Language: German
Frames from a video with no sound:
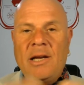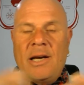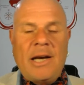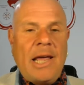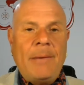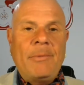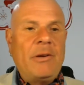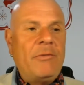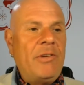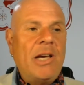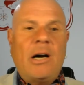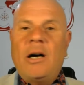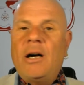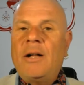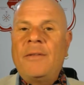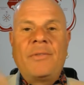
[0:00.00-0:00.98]
Nehmen
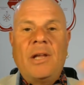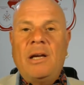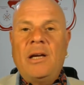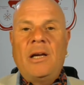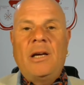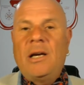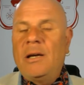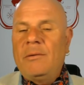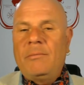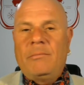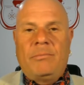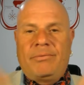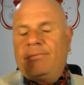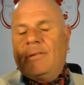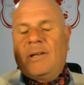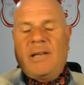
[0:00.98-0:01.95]
wir an, äh,
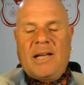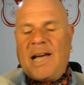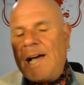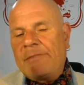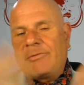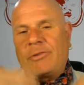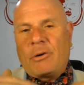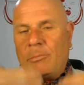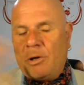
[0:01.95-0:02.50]
einfach